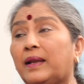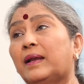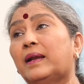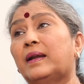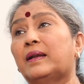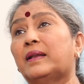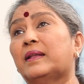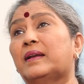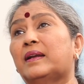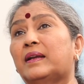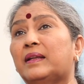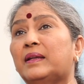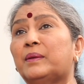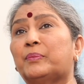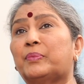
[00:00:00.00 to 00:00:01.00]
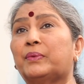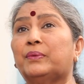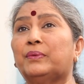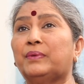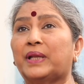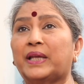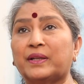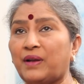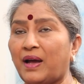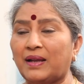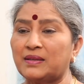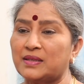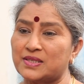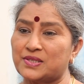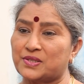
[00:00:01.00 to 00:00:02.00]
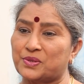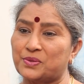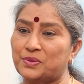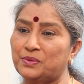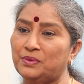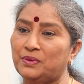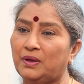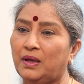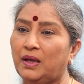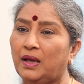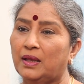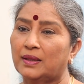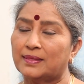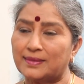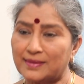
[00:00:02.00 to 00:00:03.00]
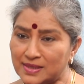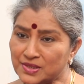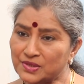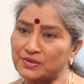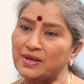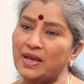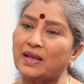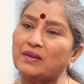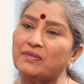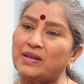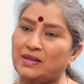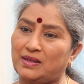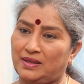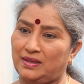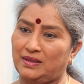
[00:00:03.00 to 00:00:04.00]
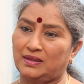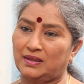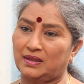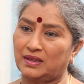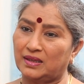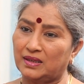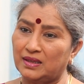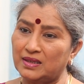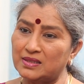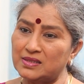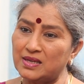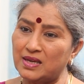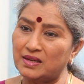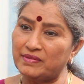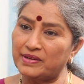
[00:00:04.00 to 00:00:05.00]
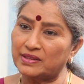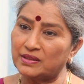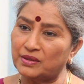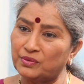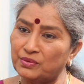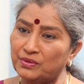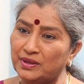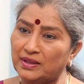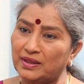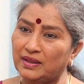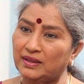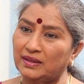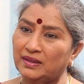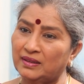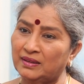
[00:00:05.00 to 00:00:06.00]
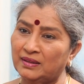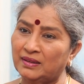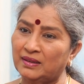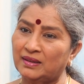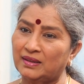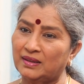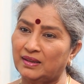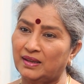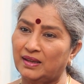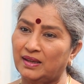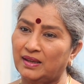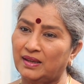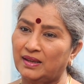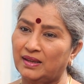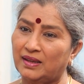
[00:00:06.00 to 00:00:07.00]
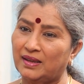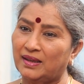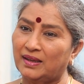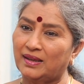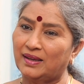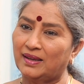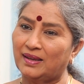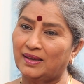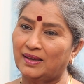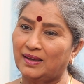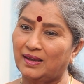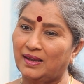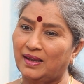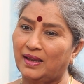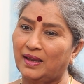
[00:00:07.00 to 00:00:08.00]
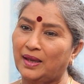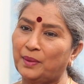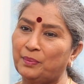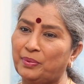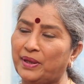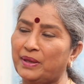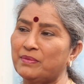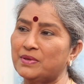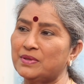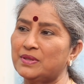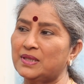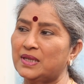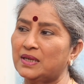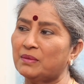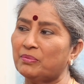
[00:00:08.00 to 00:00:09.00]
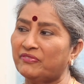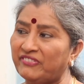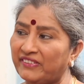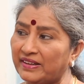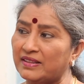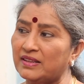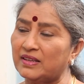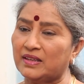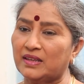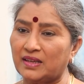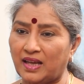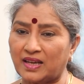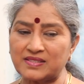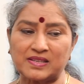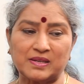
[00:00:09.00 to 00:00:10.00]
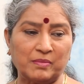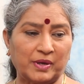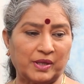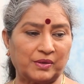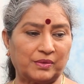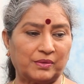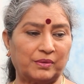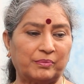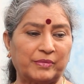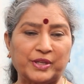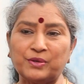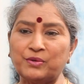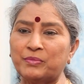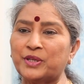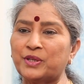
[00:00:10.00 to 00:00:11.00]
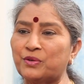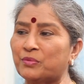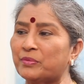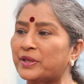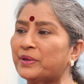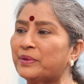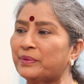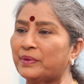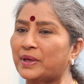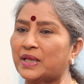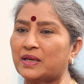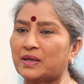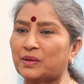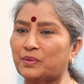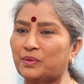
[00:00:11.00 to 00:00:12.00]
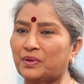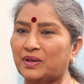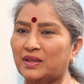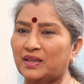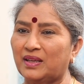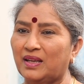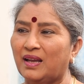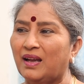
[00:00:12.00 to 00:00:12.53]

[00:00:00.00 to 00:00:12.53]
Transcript: ఎలా అంటేనండి ఇప్పుడు నేను ఆర్టిస్టు తీసుకునే అలవాటే ఇచ్చే అలవాటు తక్కువ కదా ఓకే ఇప్పుడు ఏమవుతుందంటే ఫర్దర్గా నా సినిమాలో మీరు మీరు మీరు ఉన్నారనుకోండి